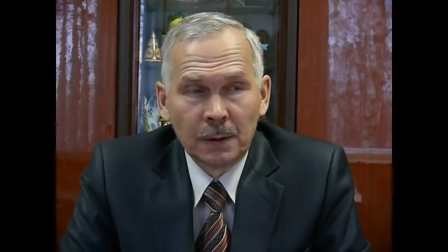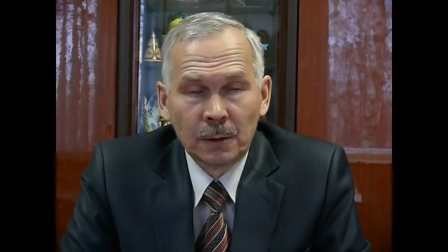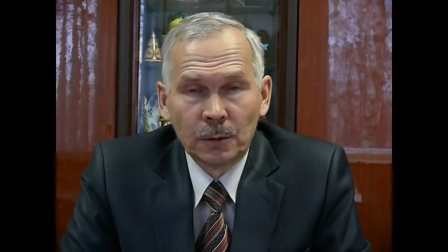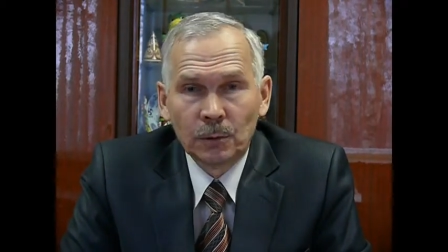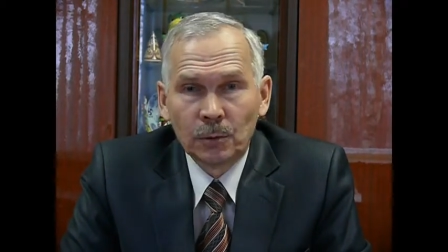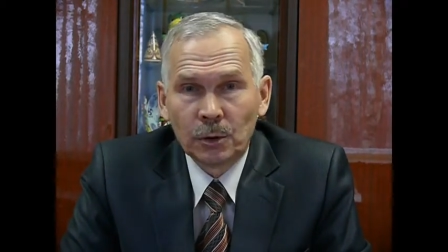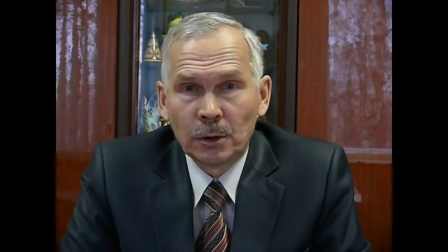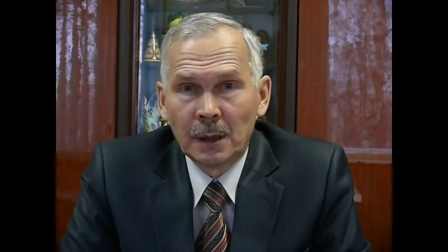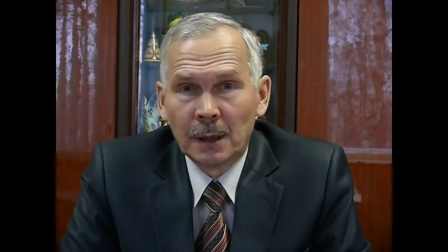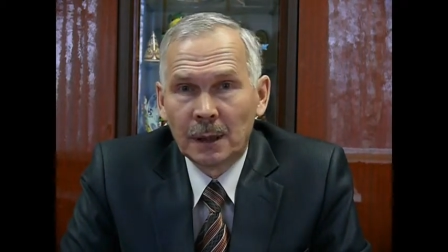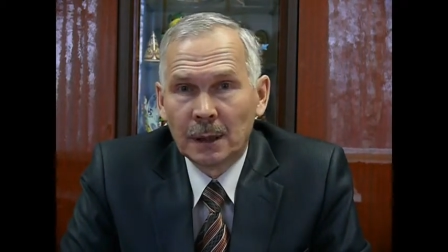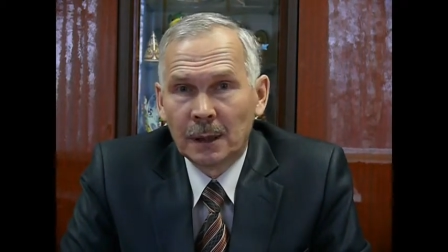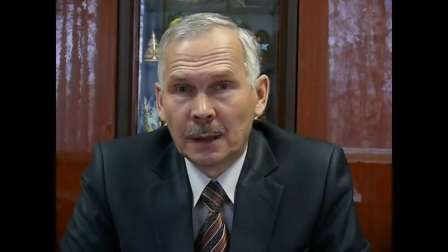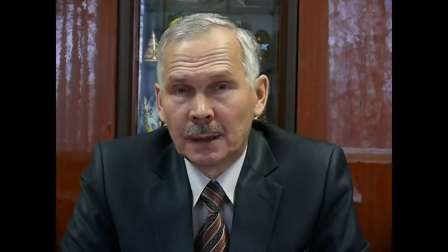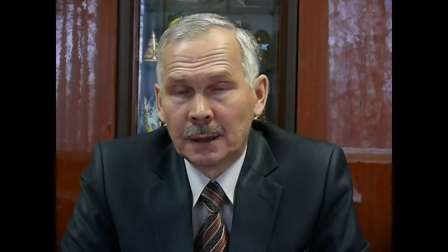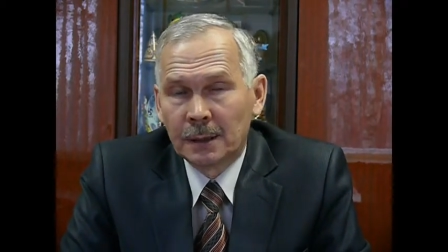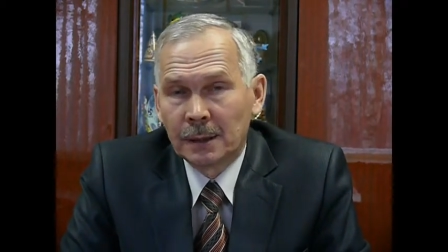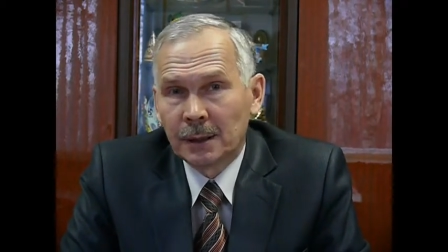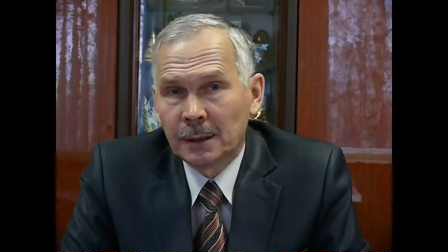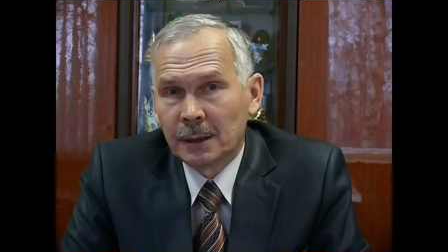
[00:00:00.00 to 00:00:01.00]
нужна
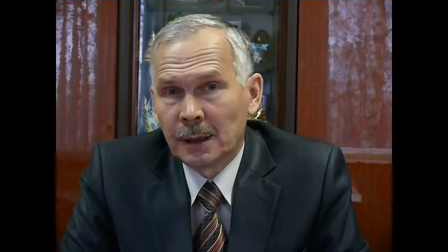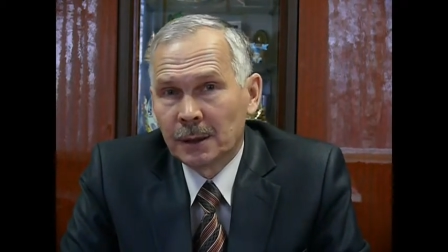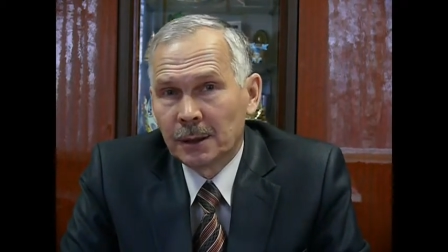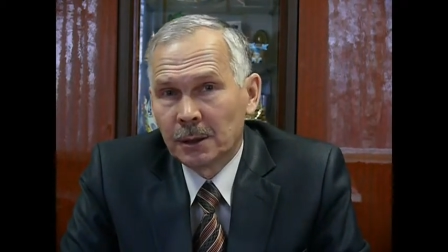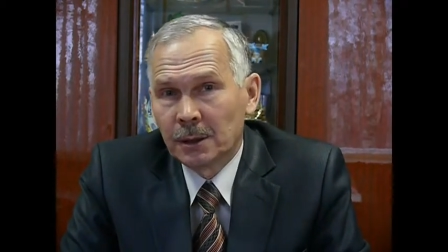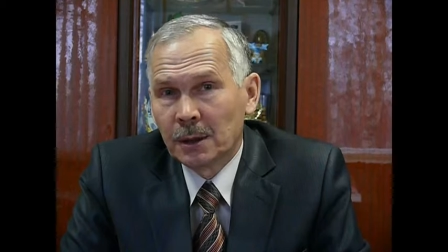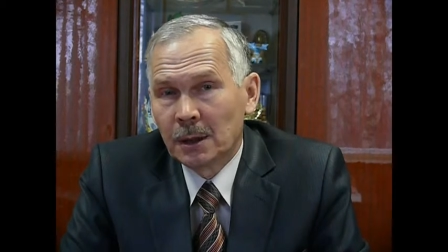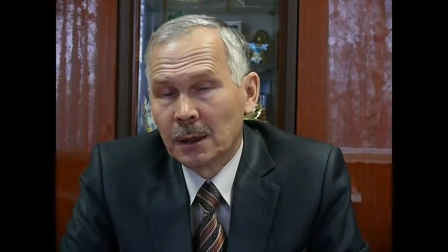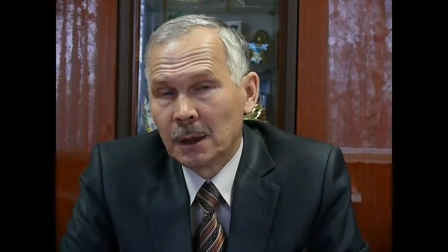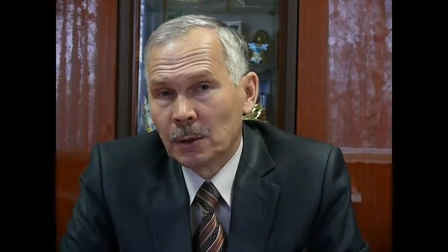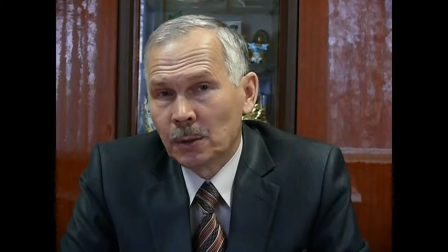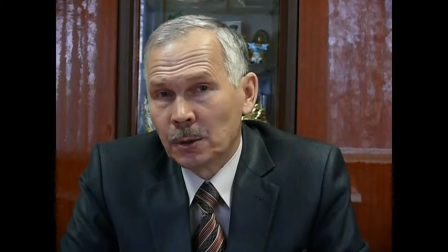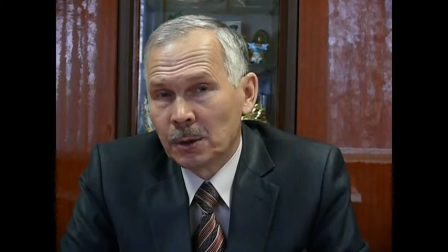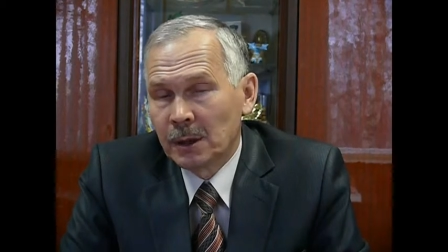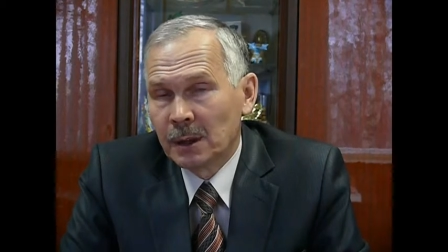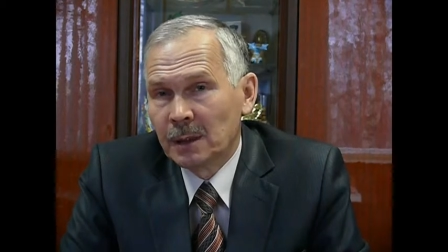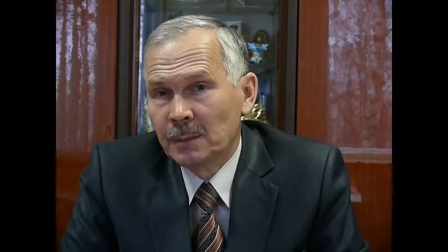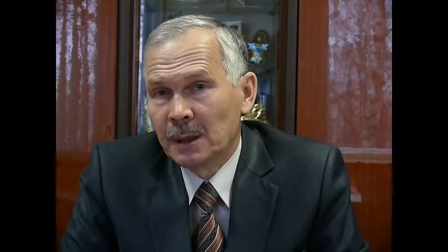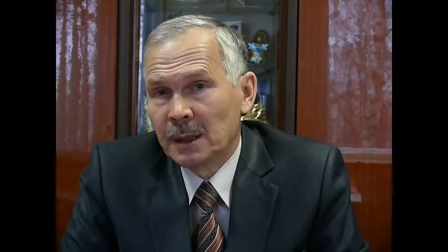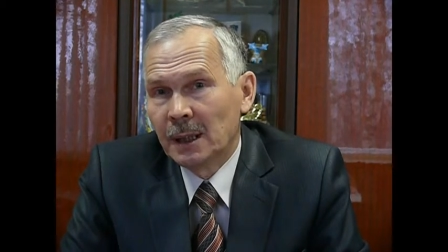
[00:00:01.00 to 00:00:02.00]
достаточно
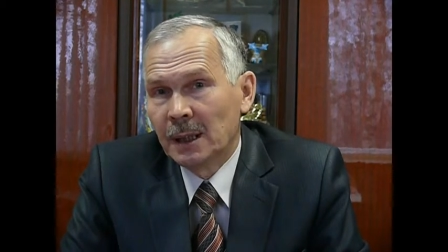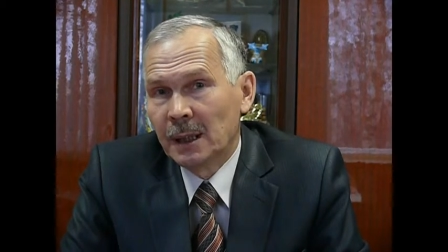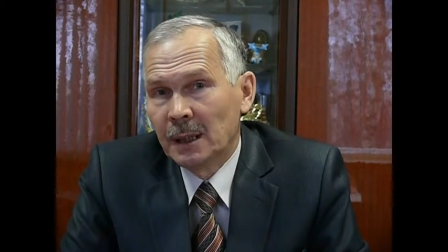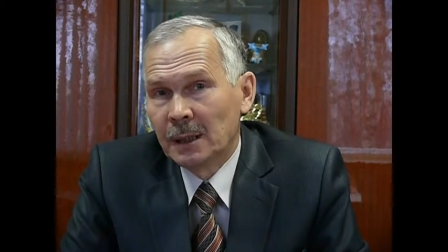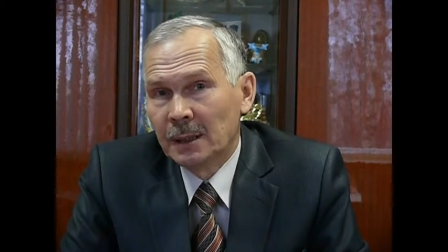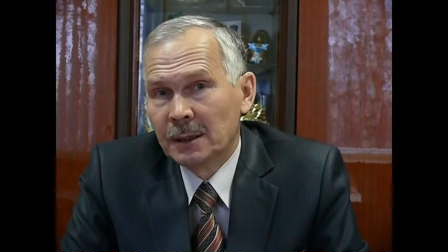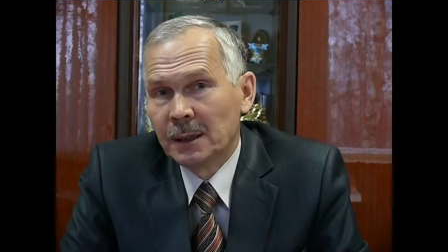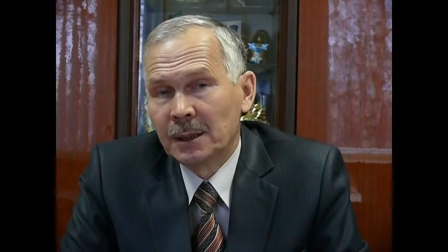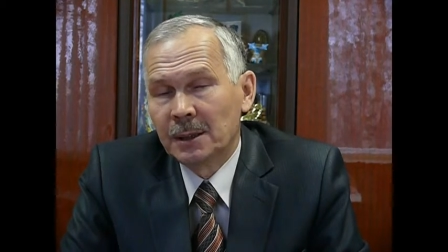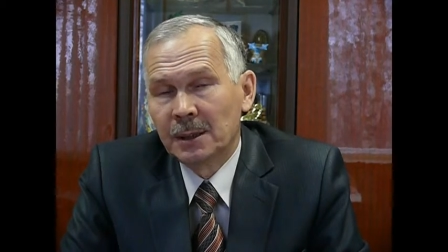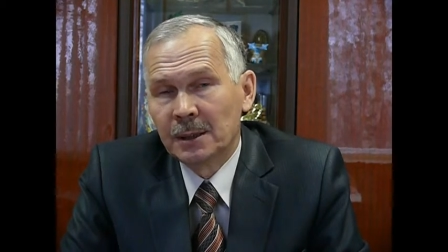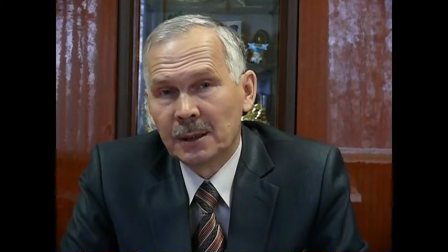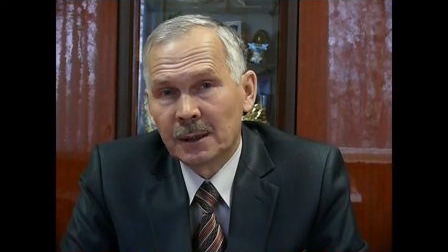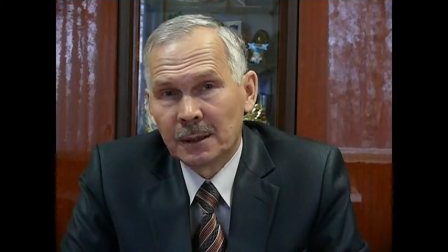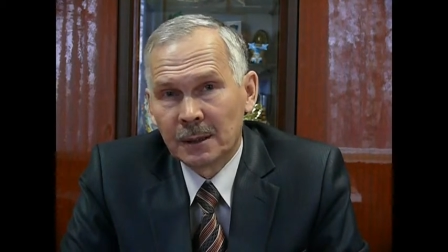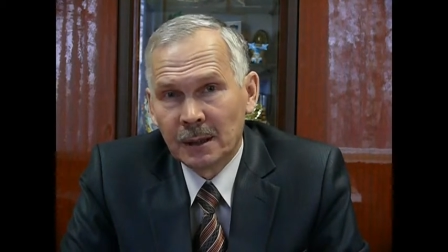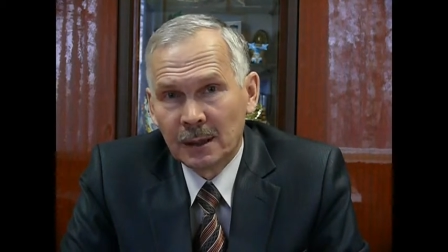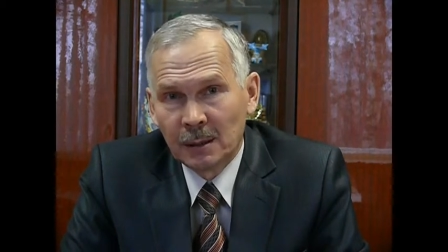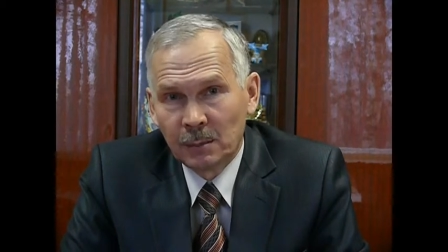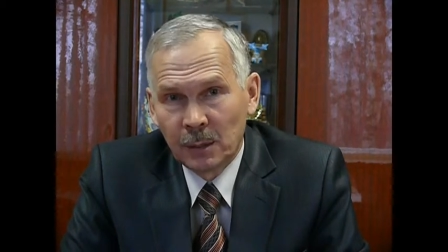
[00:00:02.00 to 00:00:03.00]
хорошая
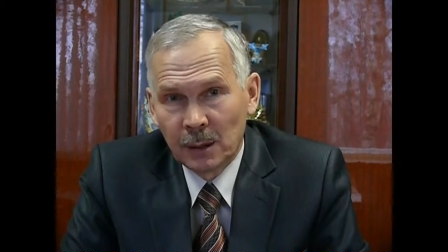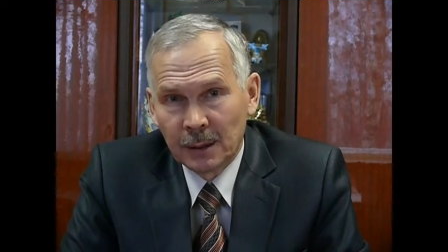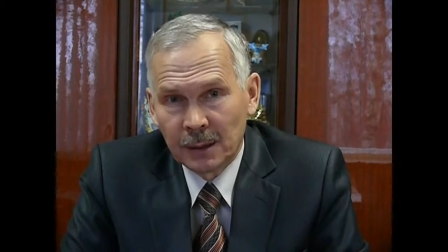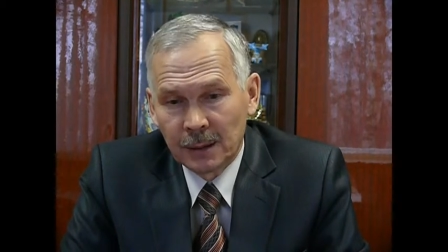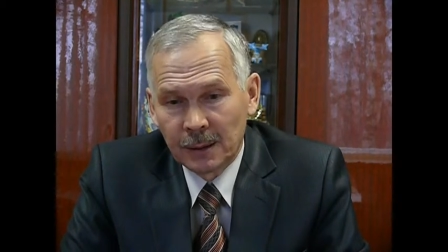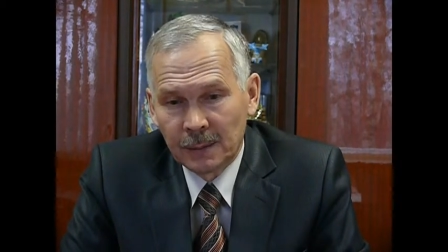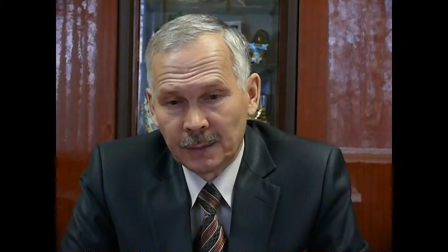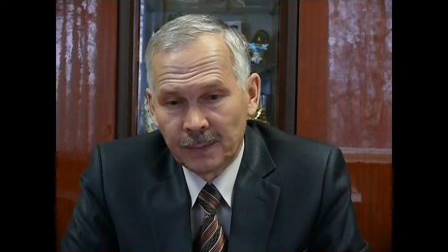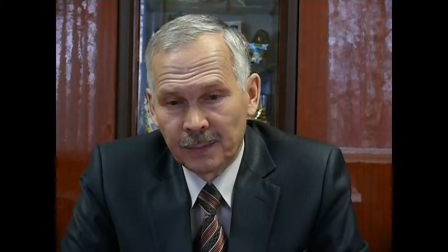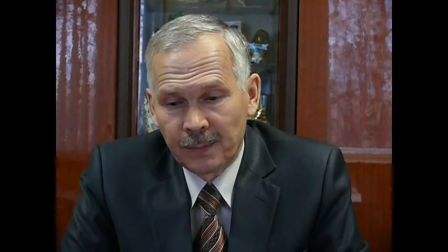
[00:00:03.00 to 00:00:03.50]
материально-техническая база.